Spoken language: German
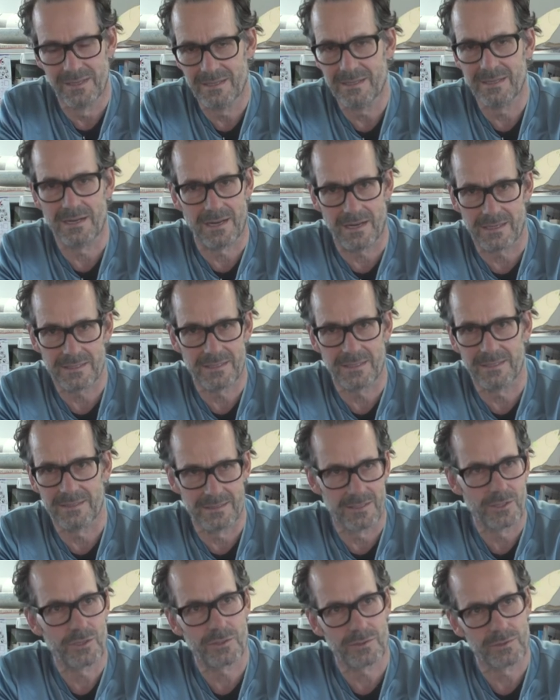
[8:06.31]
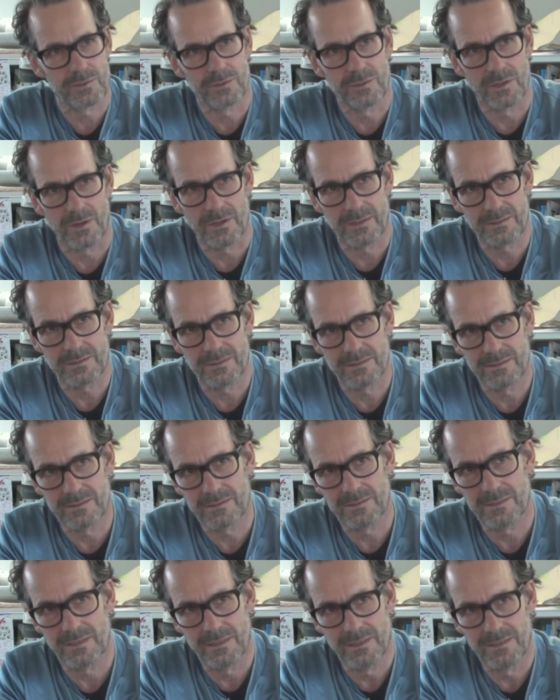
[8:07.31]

die Klasse an sich schon so ein Ort ist.